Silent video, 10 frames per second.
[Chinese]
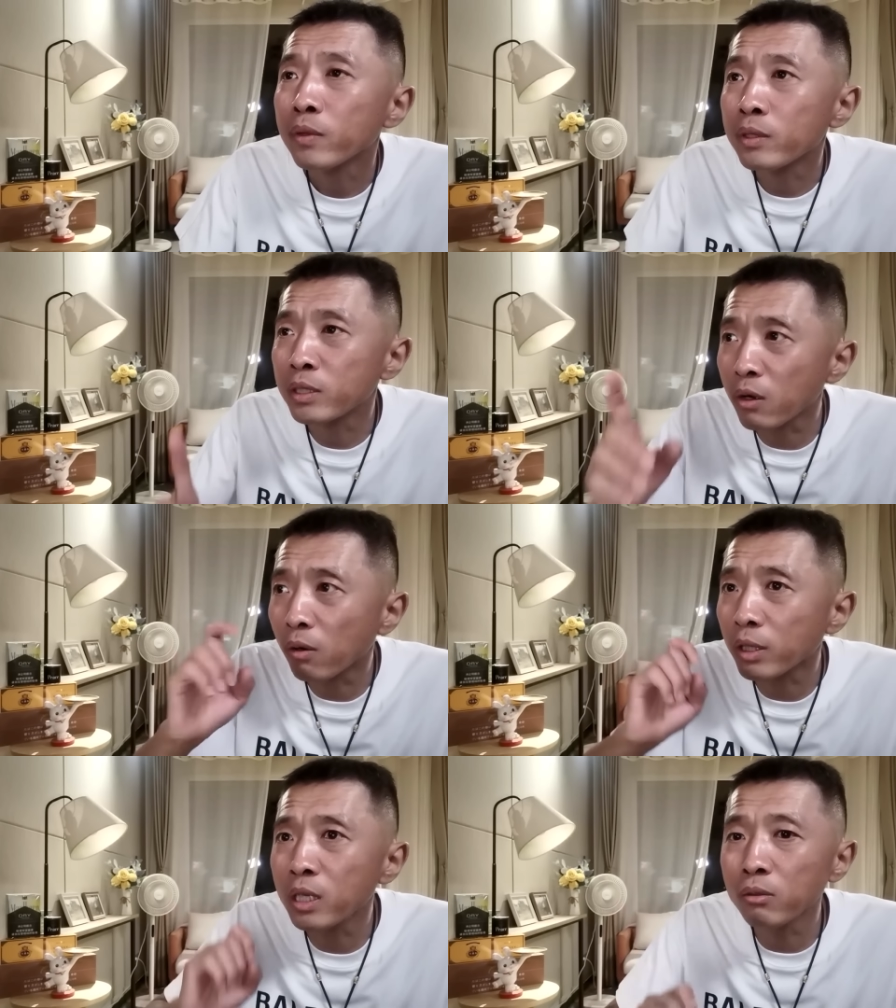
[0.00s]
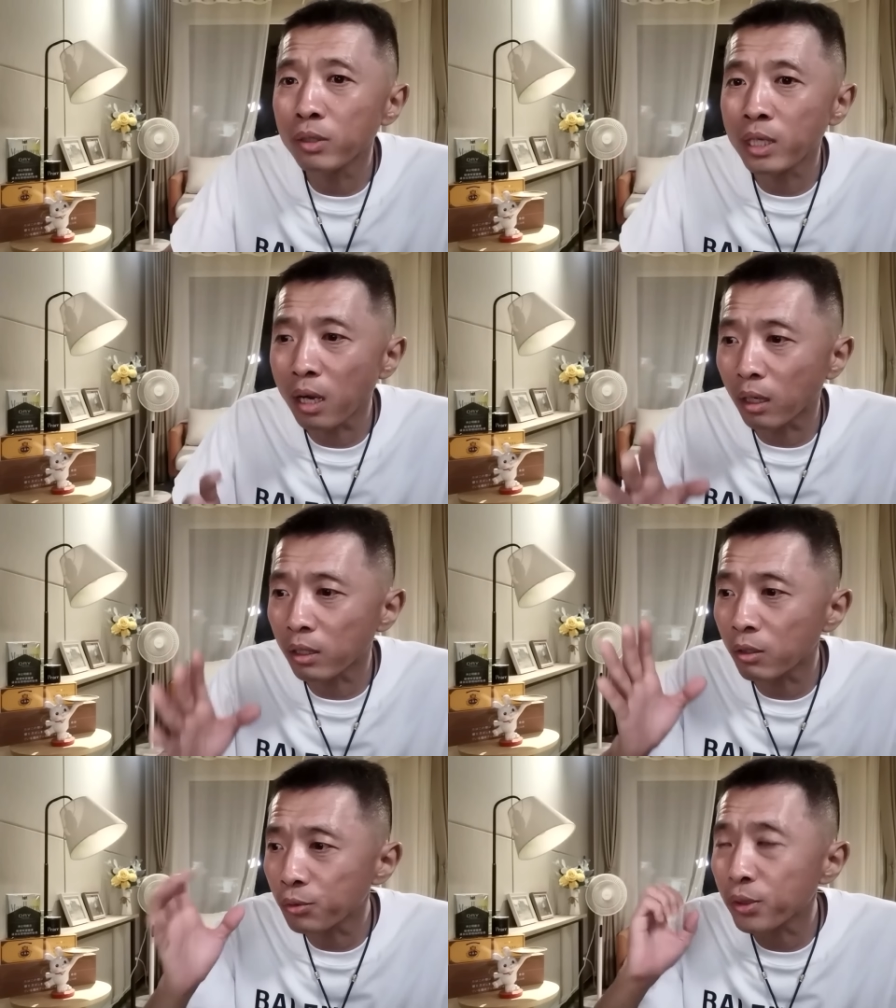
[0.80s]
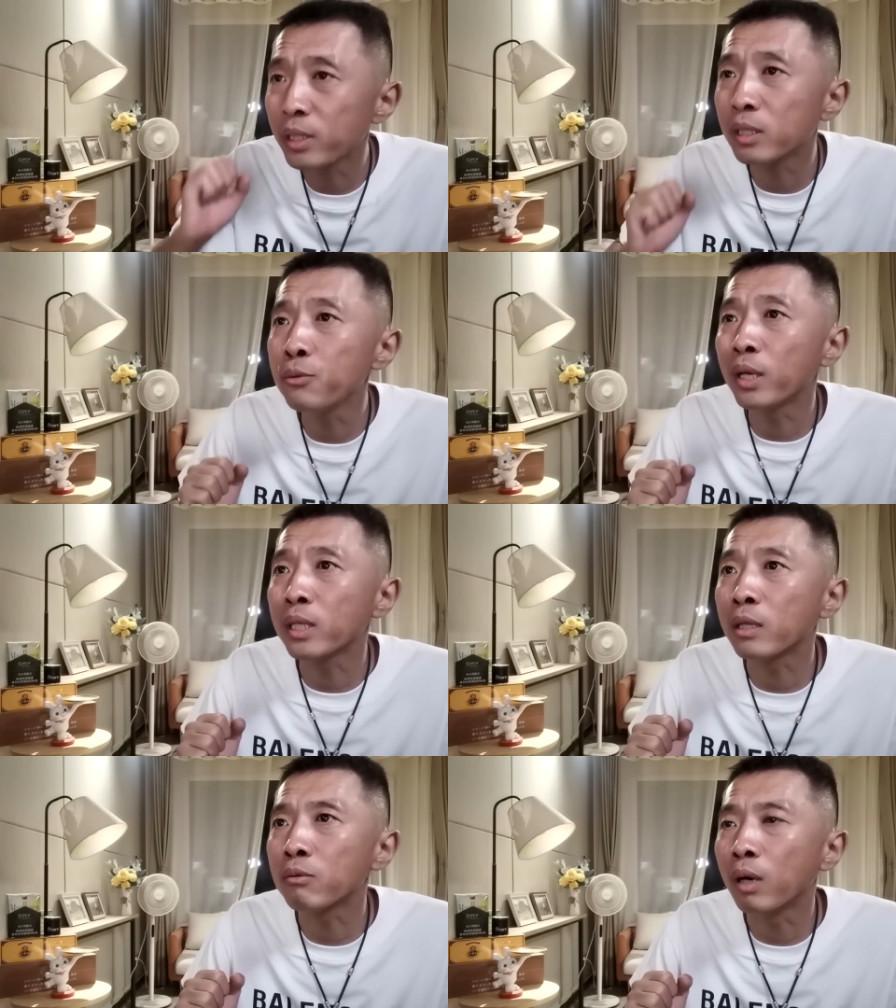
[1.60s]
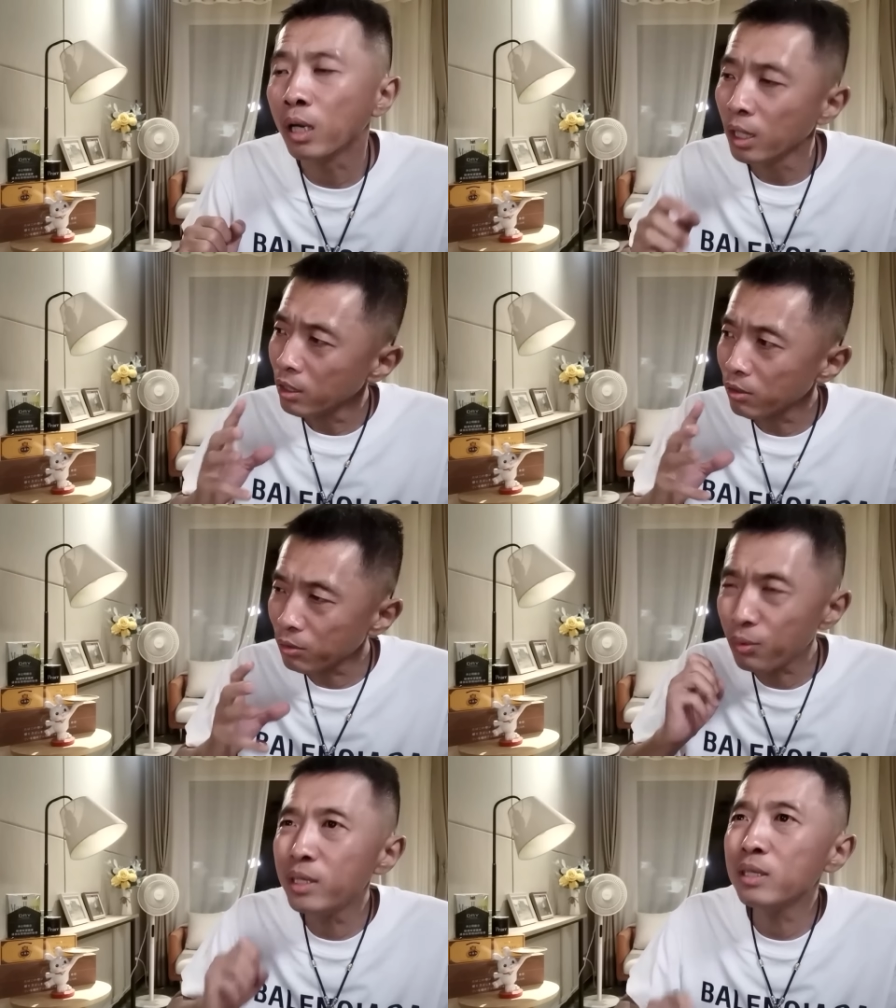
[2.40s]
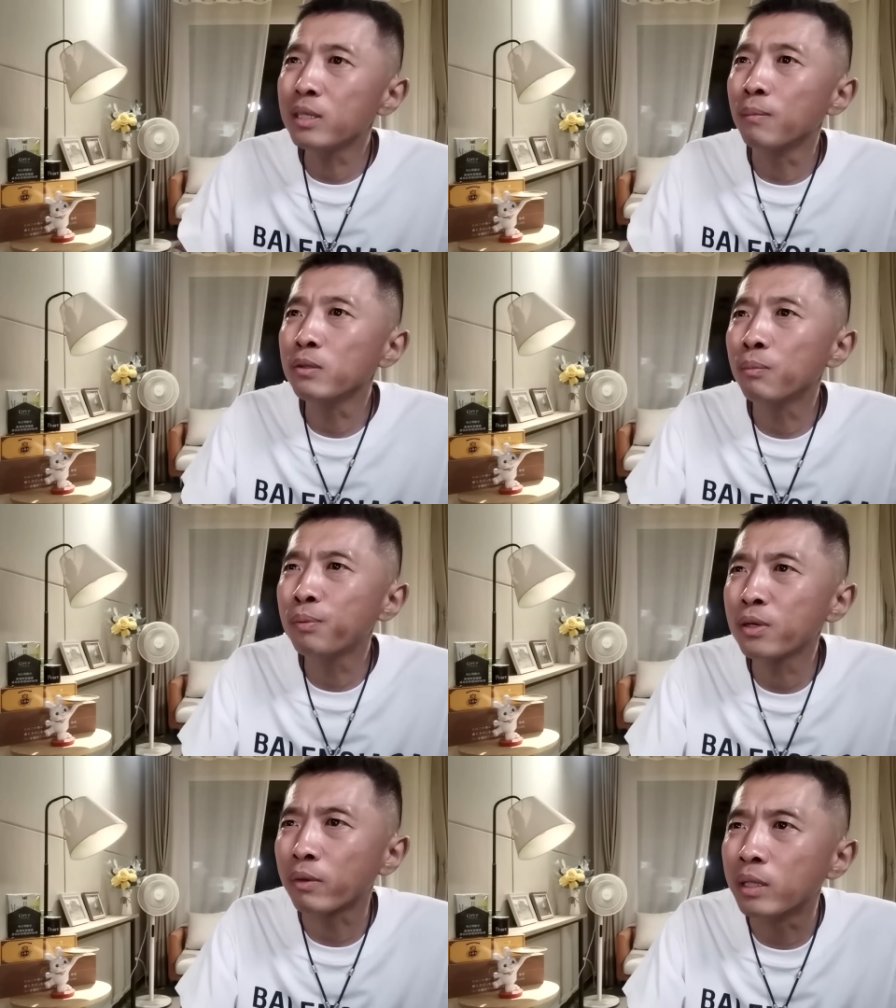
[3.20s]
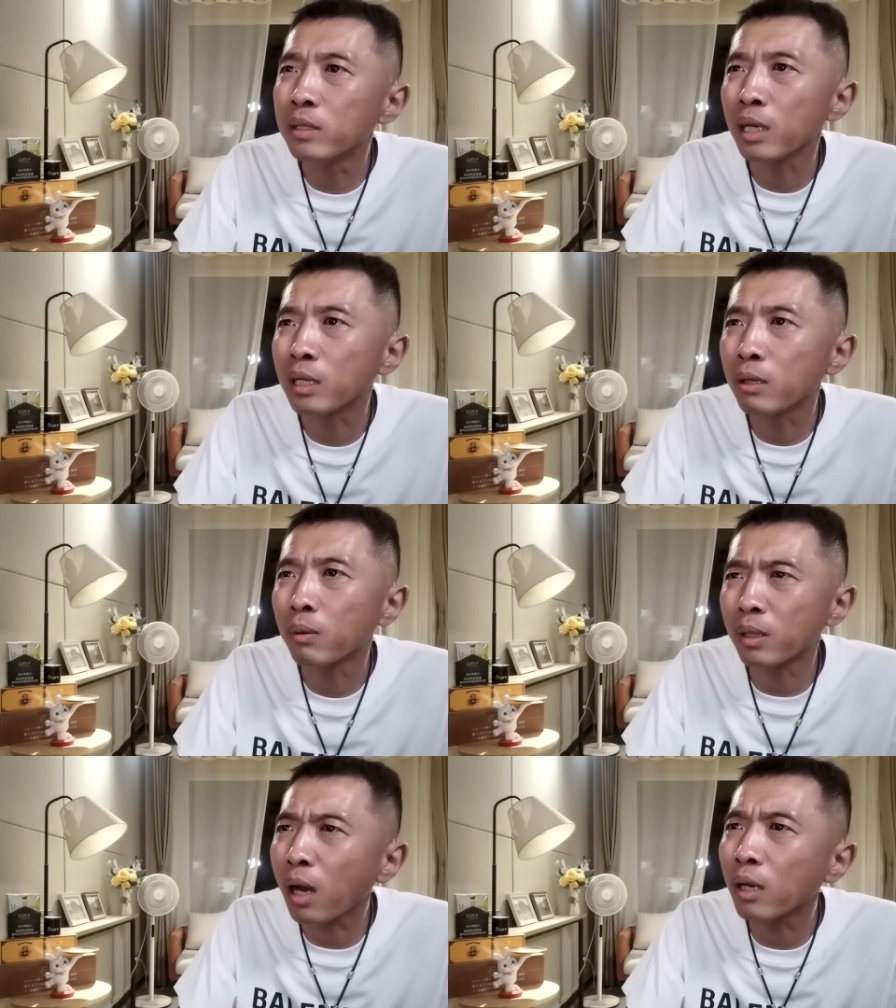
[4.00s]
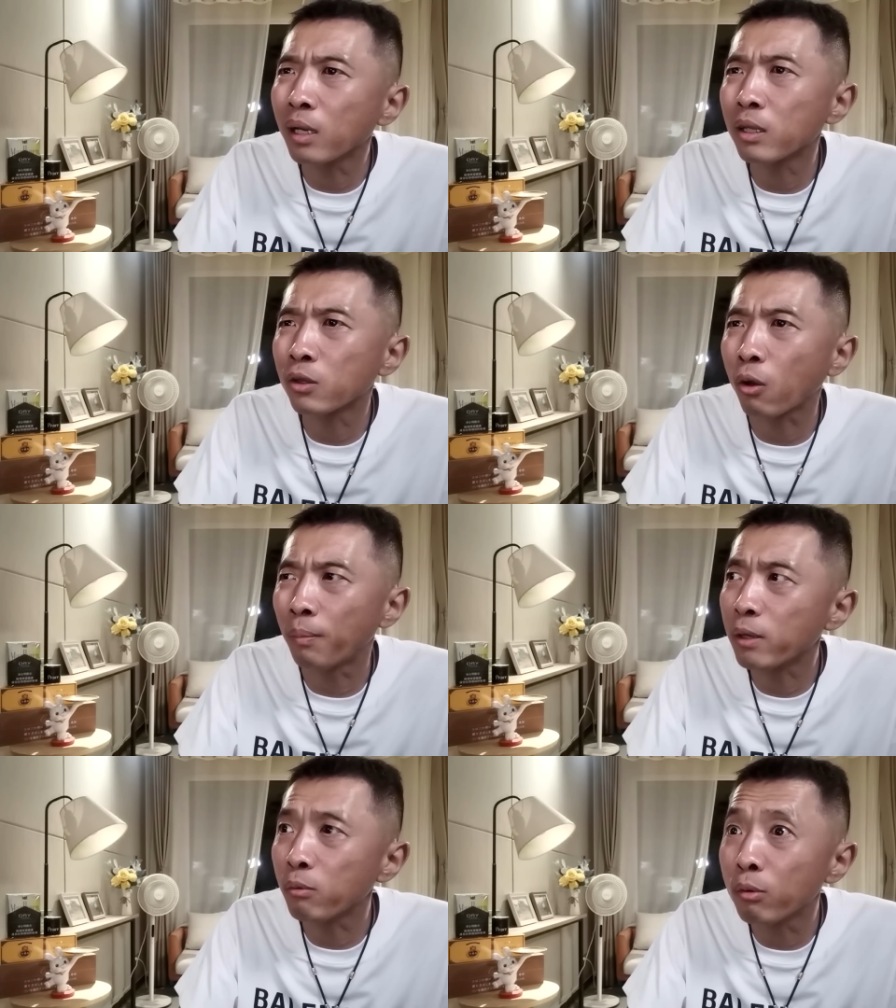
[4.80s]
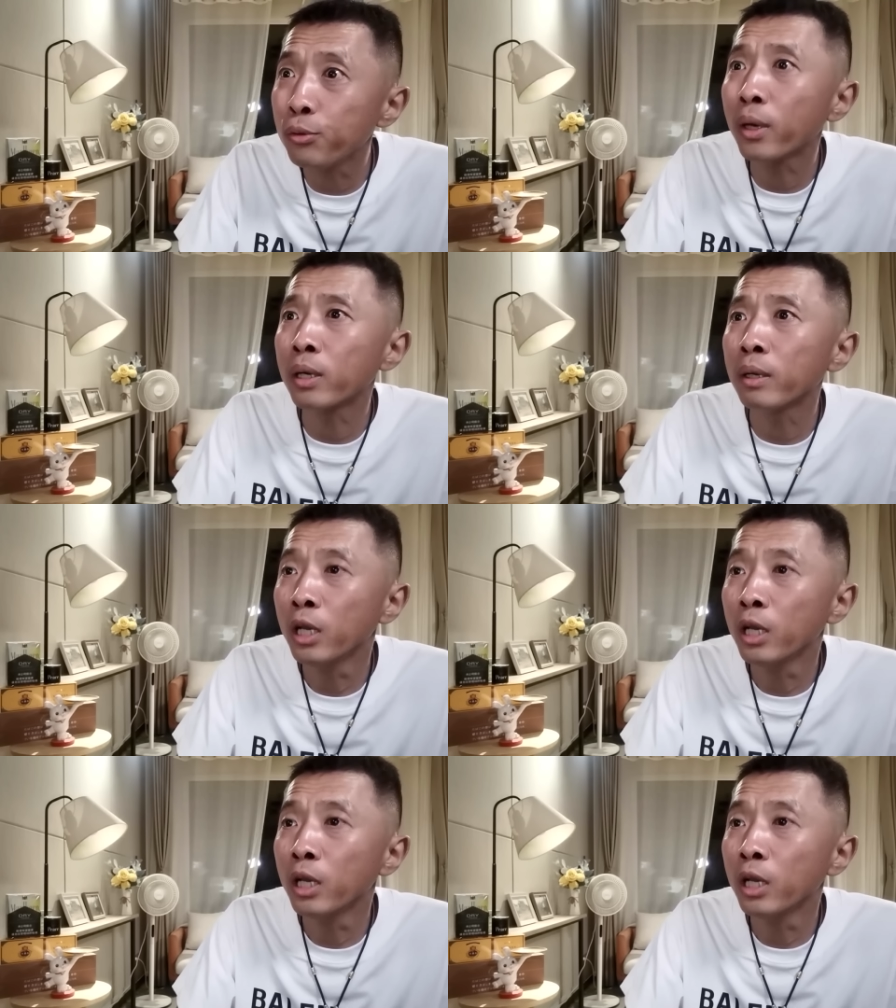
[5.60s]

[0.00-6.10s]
正好听着银行的工作人员在那说说最近怎么有不少人在这块大量的倒卖国库券呢？